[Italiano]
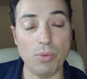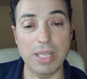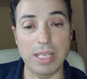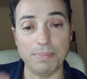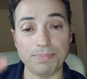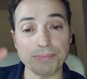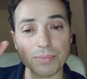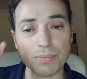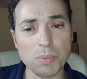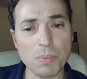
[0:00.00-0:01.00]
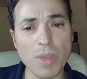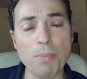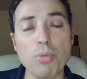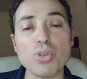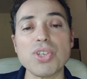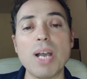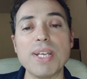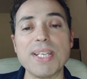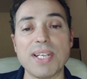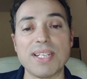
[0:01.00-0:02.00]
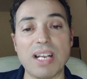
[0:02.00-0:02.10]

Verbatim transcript: Quindi possiamo essere